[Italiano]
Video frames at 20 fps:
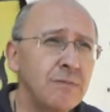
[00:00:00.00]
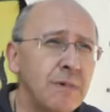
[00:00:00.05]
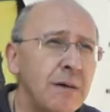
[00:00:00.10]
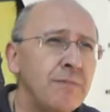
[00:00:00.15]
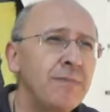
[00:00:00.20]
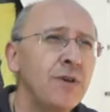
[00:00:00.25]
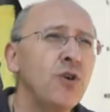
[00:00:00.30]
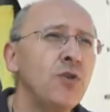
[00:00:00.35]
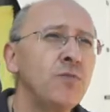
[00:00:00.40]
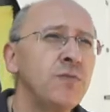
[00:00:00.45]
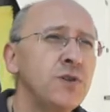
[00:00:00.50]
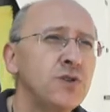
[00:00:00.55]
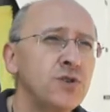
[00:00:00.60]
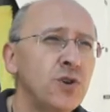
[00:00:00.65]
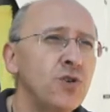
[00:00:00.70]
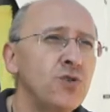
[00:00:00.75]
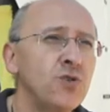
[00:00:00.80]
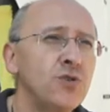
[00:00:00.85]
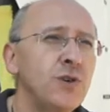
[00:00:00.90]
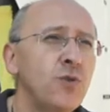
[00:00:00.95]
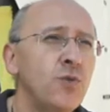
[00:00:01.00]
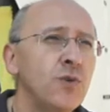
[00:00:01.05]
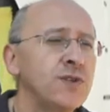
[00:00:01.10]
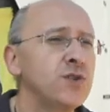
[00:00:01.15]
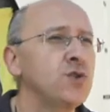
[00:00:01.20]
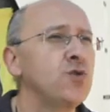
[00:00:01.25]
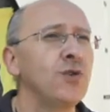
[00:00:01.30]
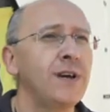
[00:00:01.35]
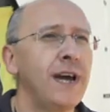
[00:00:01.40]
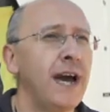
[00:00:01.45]
ma abbiamo bisogno di
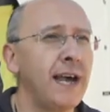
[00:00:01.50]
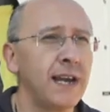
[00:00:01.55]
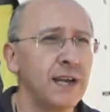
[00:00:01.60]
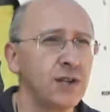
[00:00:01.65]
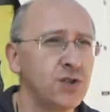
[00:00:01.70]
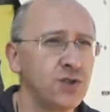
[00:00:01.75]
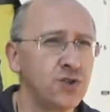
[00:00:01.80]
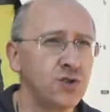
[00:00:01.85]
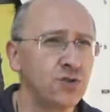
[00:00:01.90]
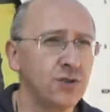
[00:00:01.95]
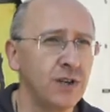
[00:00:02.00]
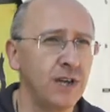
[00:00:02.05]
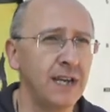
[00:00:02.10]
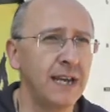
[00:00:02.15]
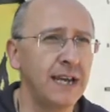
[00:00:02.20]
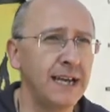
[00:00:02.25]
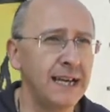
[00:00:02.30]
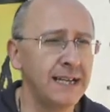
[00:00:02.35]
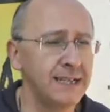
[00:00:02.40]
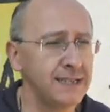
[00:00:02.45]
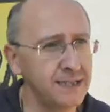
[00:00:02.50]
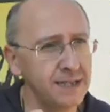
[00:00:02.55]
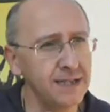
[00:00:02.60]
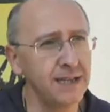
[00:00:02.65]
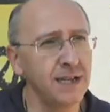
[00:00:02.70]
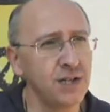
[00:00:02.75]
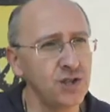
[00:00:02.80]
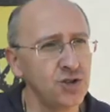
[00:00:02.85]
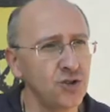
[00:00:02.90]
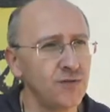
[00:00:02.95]
questo calcio che i ragazzi,
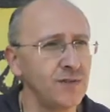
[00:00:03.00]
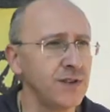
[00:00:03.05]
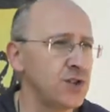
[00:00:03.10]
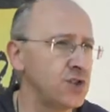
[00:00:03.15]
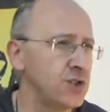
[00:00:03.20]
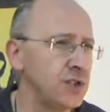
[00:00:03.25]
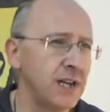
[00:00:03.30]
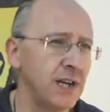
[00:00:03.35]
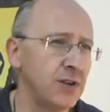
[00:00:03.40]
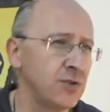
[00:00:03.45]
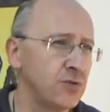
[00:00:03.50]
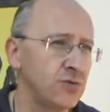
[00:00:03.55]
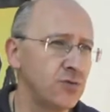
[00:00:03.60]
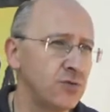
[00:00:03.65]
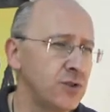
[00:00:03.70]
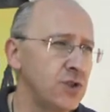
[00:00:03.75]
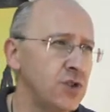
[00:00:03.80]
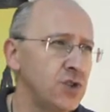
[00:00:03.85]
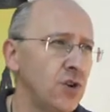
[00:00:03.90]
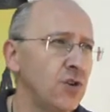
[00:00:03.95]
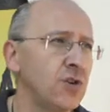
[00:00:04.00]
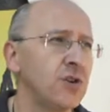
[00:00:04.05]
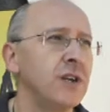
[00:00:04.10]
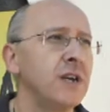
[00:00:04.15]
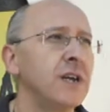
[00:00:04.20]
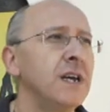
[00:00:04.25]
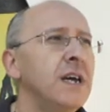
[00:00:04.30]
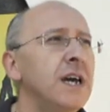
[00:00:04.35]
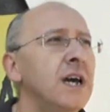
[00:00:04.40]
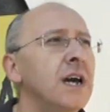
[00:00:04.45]
che i giovani ci danno tutti i
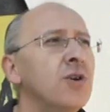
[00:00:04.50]
giorni,